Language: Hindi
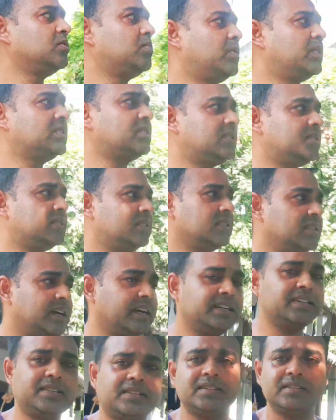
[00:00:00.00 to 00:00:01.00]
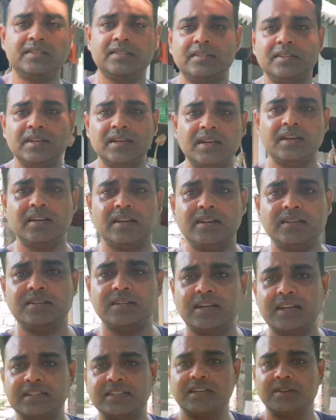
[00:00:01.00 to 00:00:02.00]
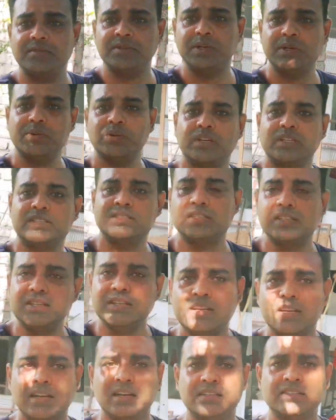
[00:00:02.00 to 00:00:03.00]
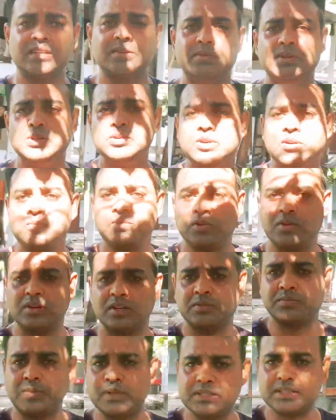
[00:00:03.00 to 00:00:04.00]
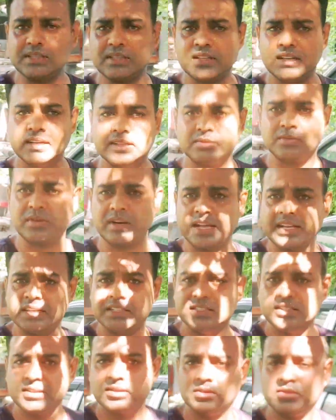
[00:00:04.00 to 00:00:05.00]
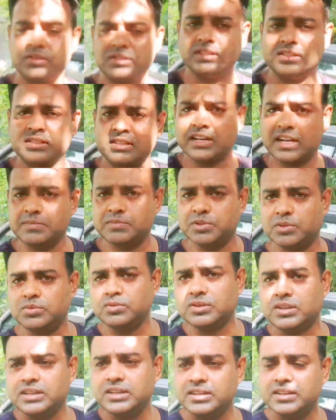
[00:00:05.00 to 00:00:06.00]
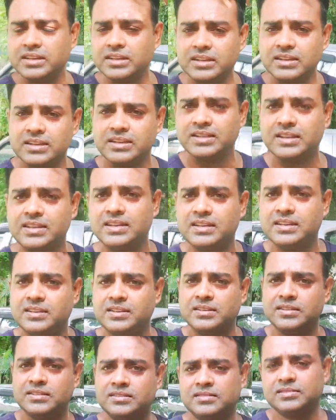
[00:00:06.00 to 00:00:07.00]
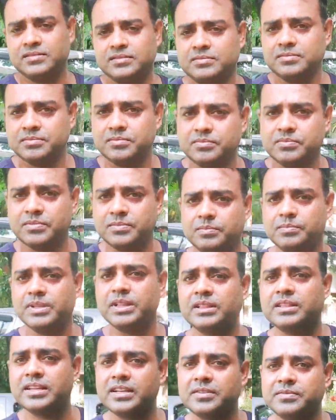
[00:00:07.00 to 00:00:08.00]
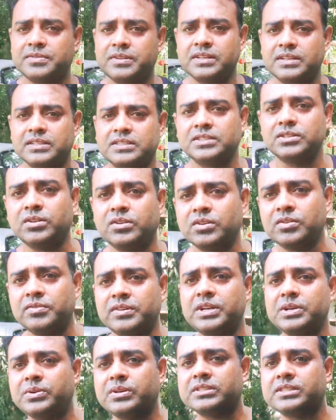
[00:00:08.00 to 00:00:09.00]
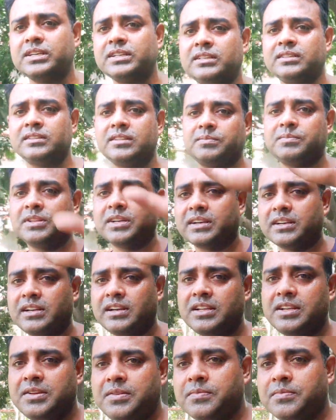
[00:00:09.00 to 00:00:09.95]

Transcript: तो बस गाइस इतना ही था वीडियो आज का आज का वीडियो आपको अगर पसंद आए तो लाइक शेयर और सब्सक्राइब जरूर करिएगा मिलते हैं फिर किसी और वीडियो के साथ तब तक के